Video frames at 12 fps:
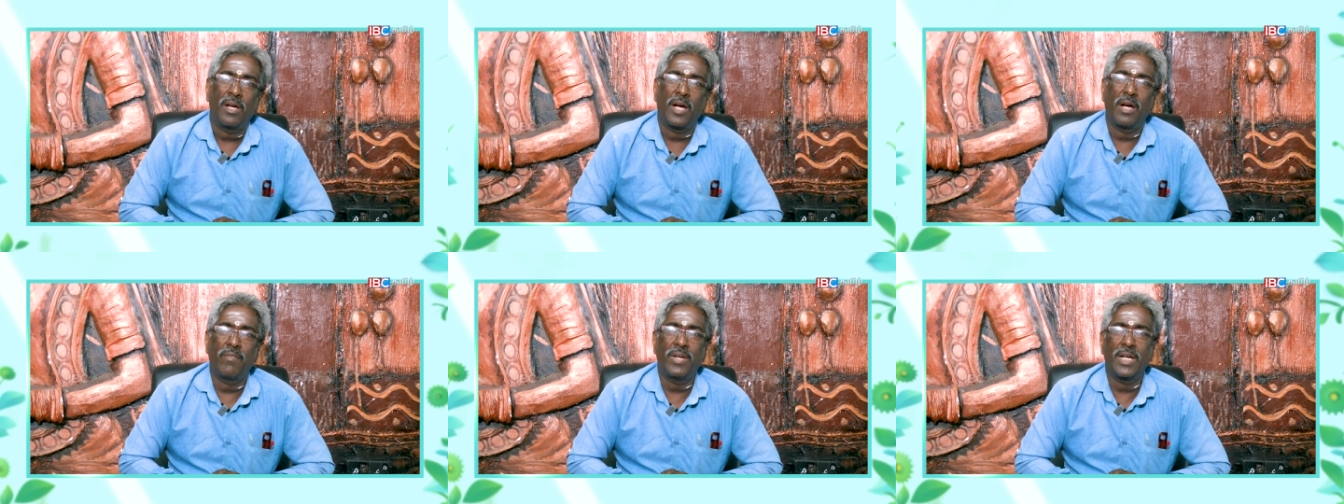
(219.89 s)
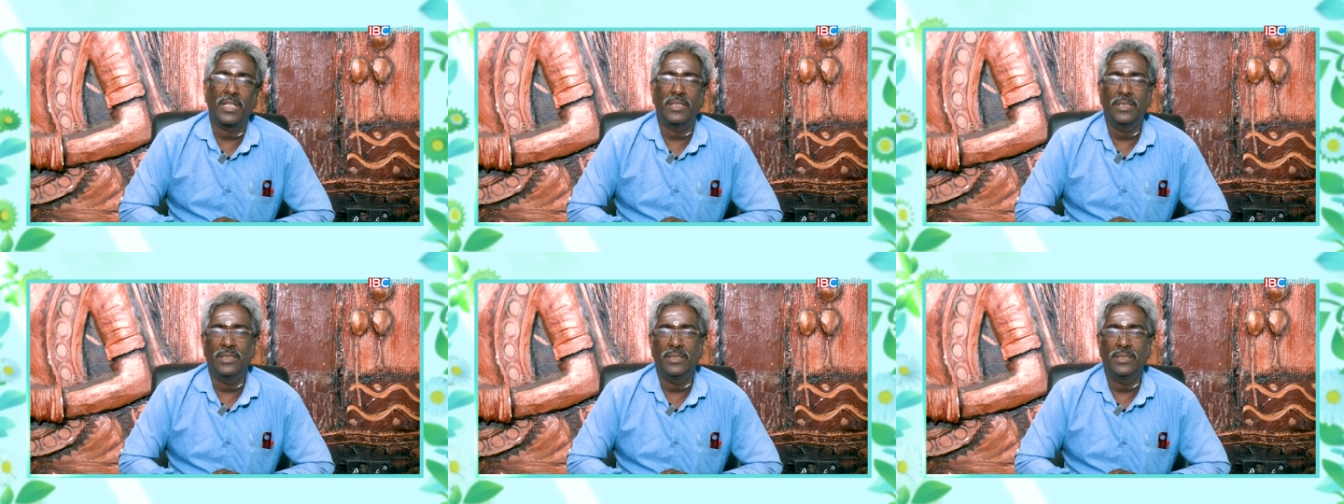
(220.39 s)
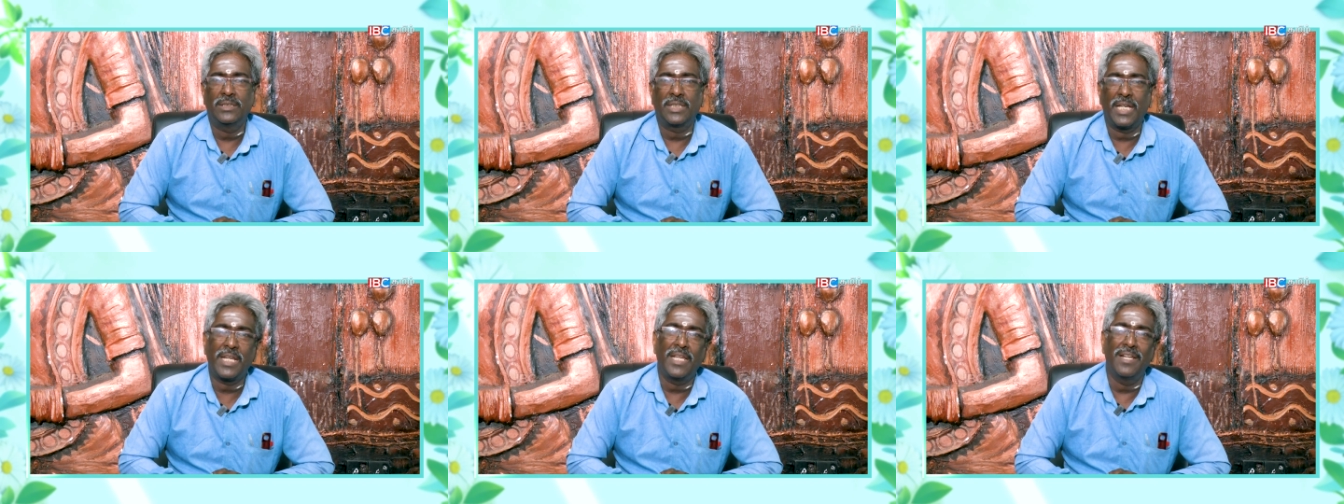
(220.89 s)
ஆகவே அது
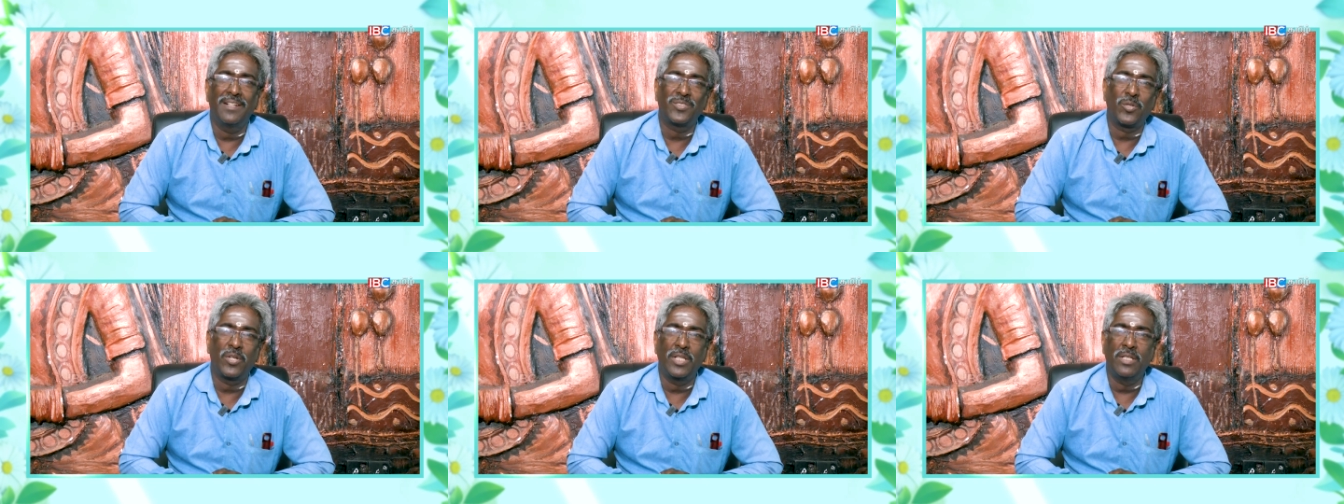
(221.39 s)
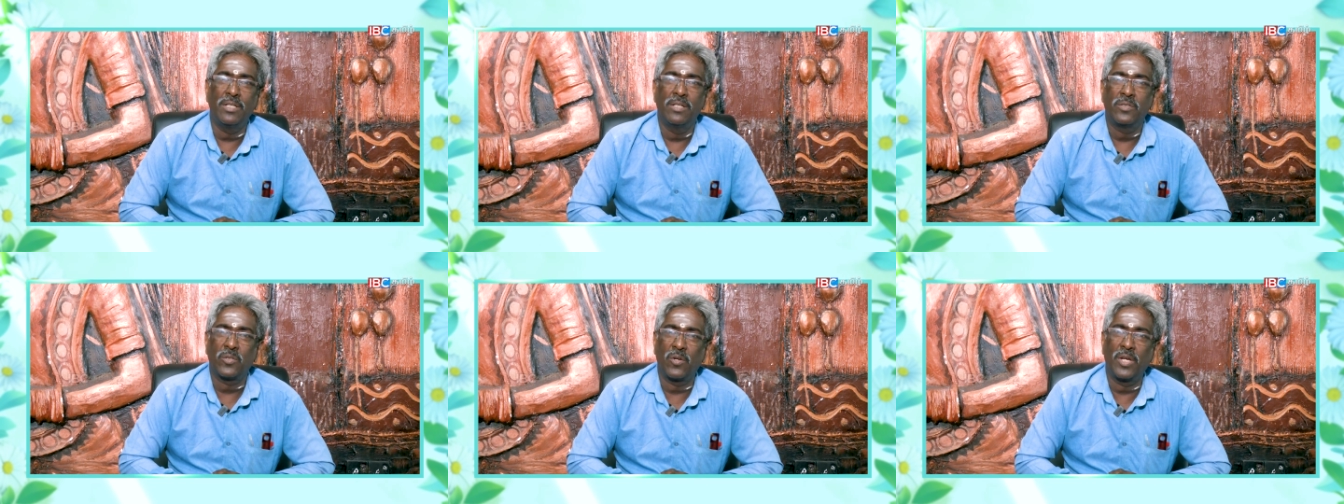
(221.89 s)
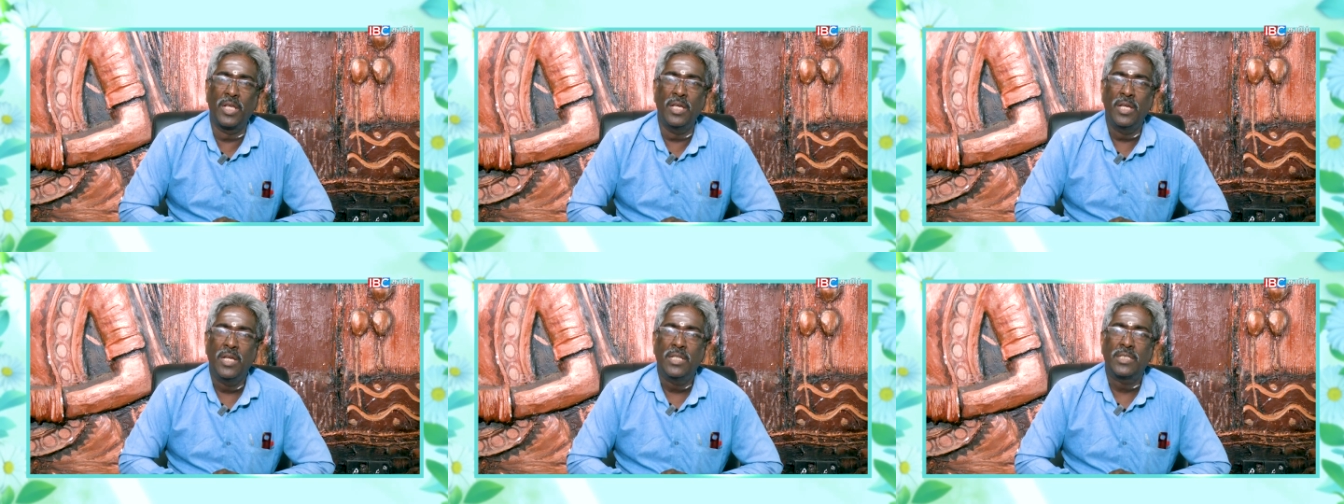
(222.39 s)
சரி என்று சொல்லி சொல்லி
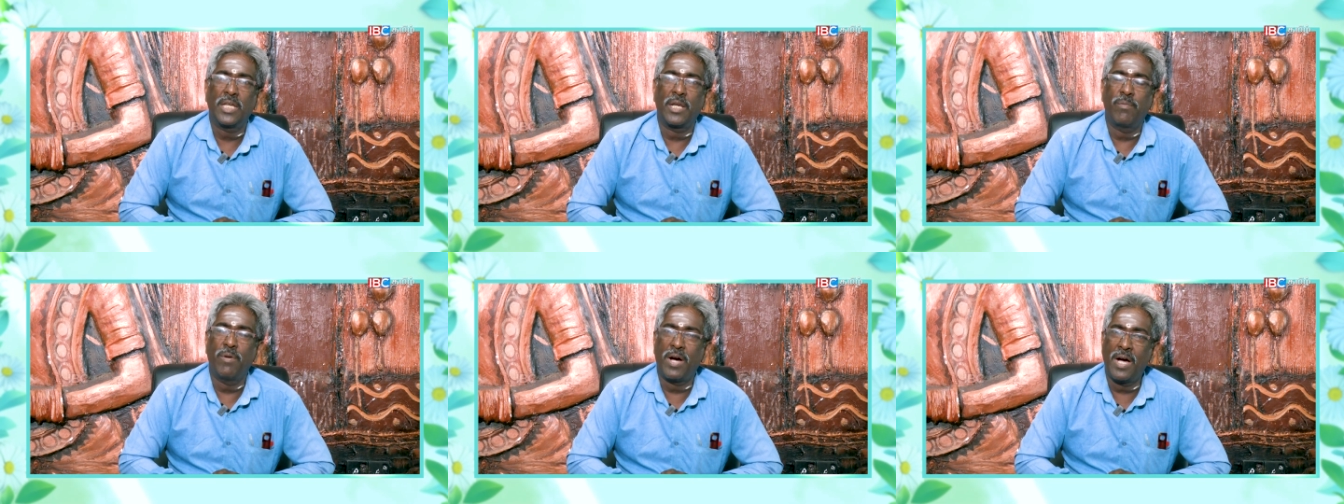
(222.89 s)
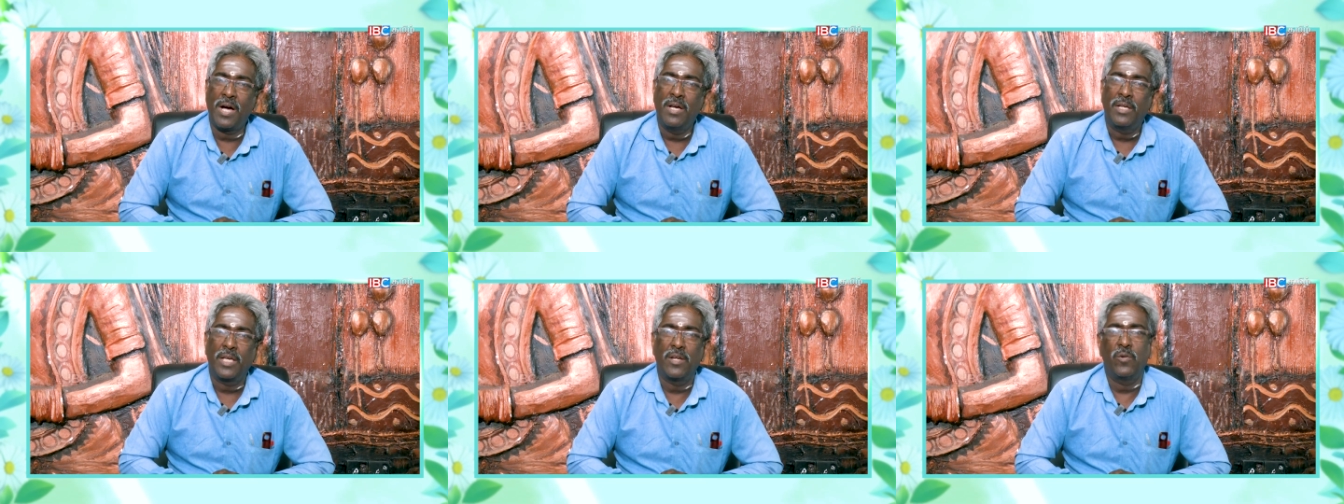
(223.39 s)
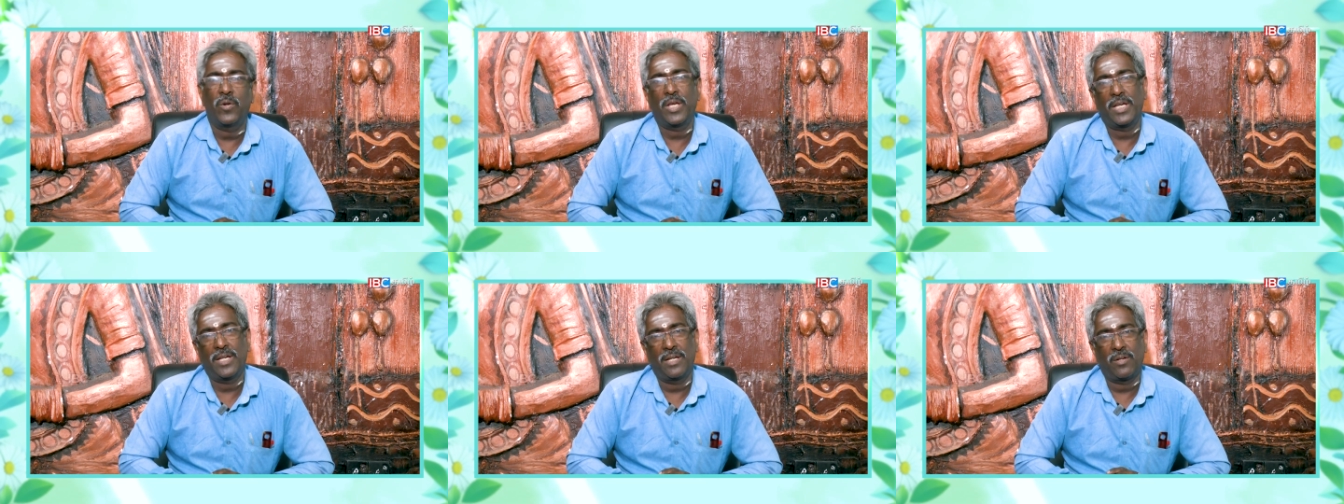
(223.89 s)
சரி வா என்னுடைய
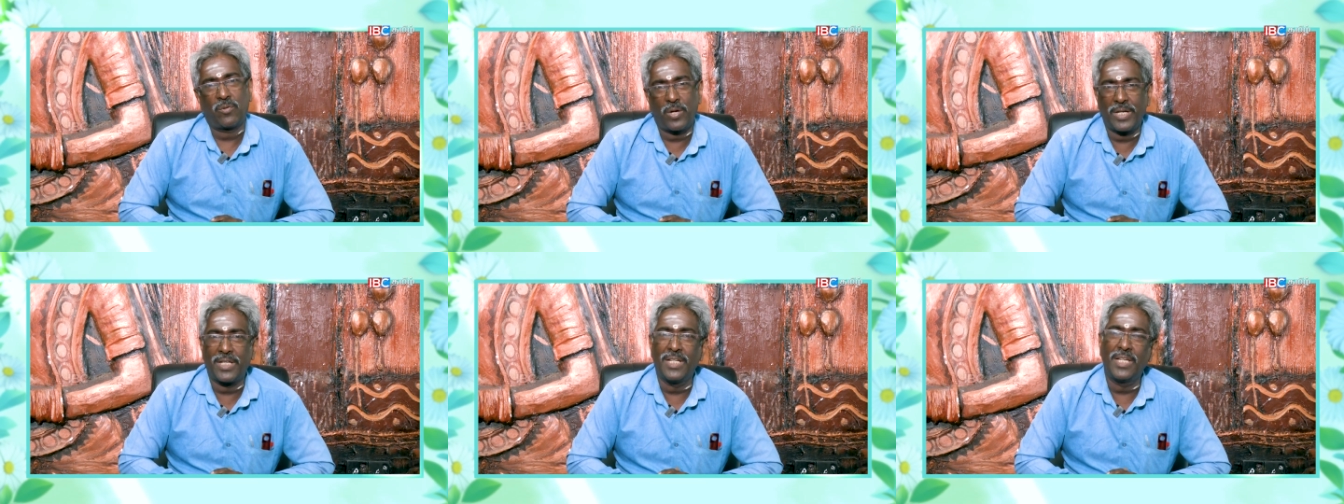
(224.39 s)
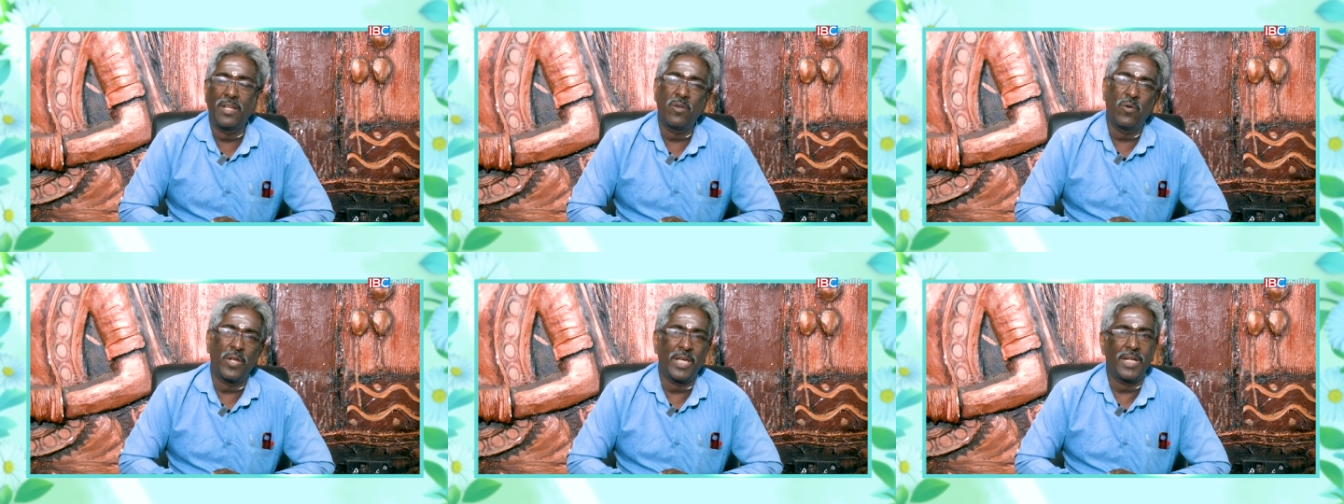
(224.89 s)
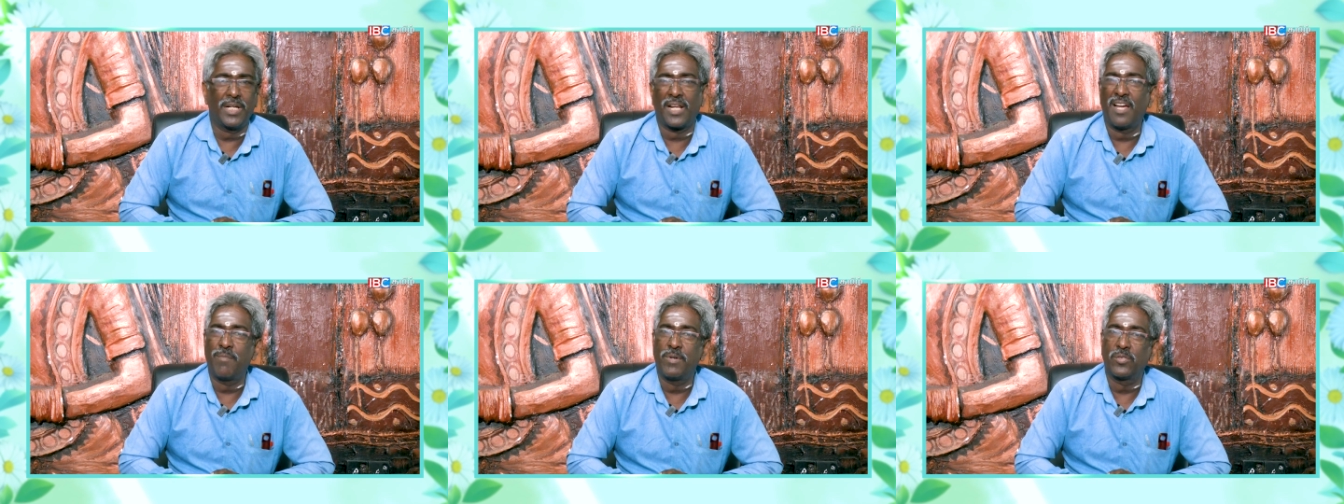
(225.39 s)
குகைக்கு நீ என்னுடைய
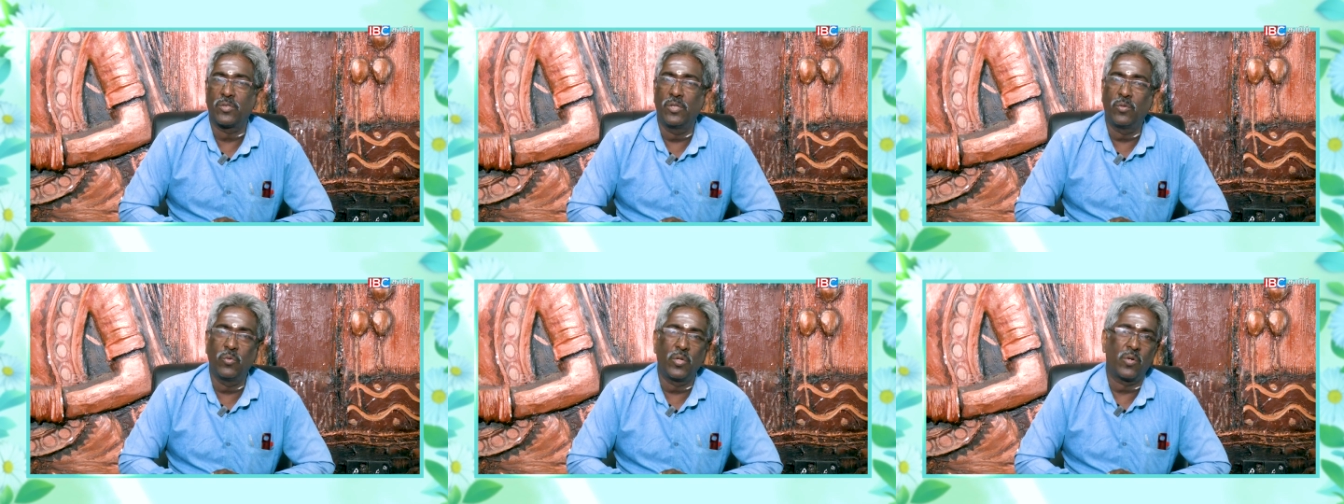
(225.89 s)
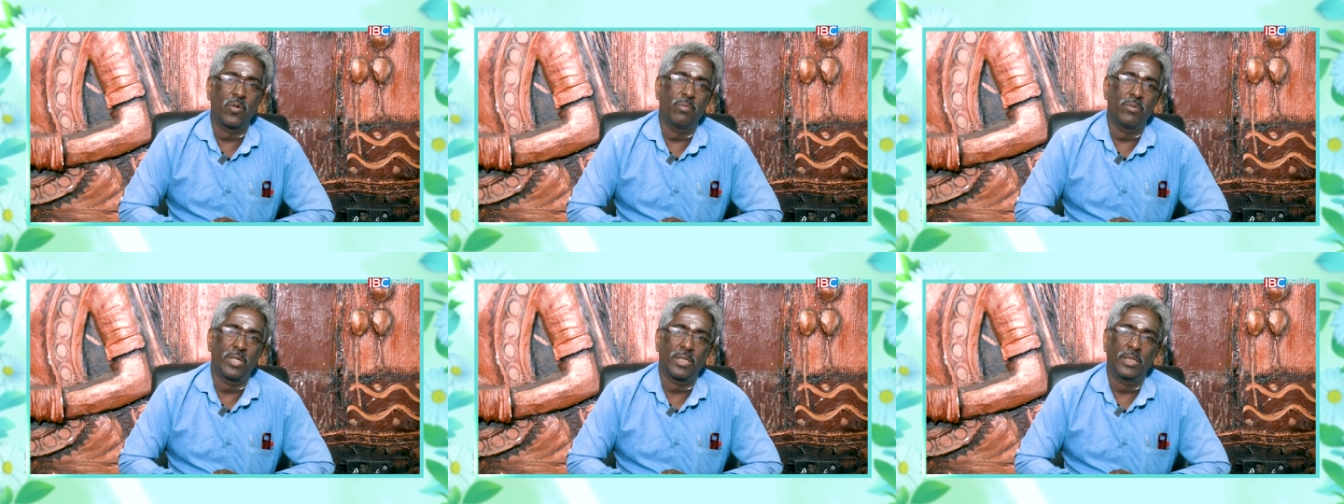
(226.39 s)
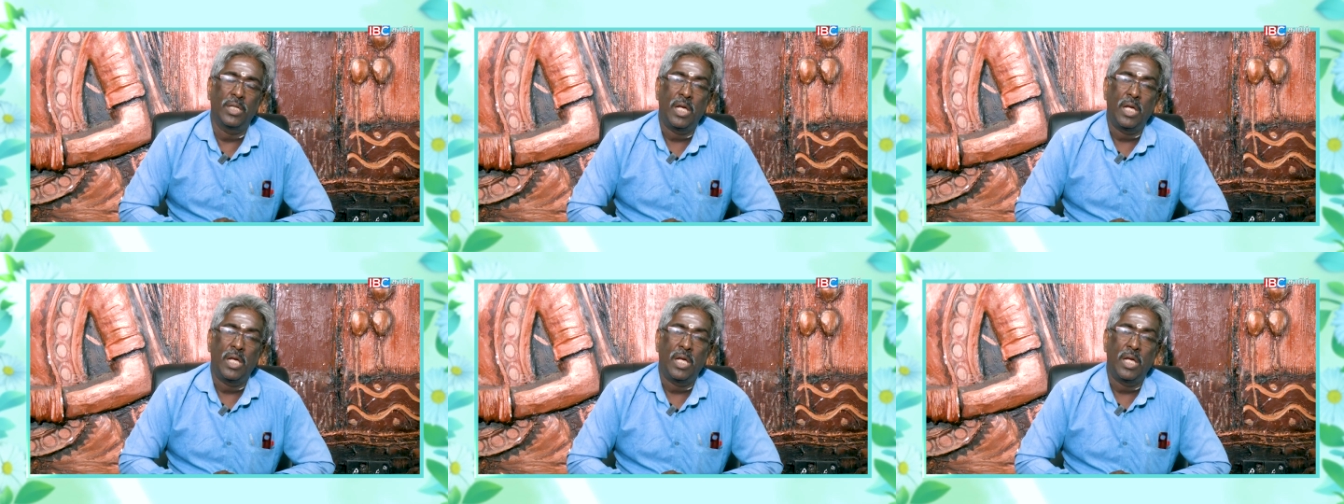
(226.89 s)
இருக்கலாம்னு சொல்லி கூட்டிக் கொண்டு போனது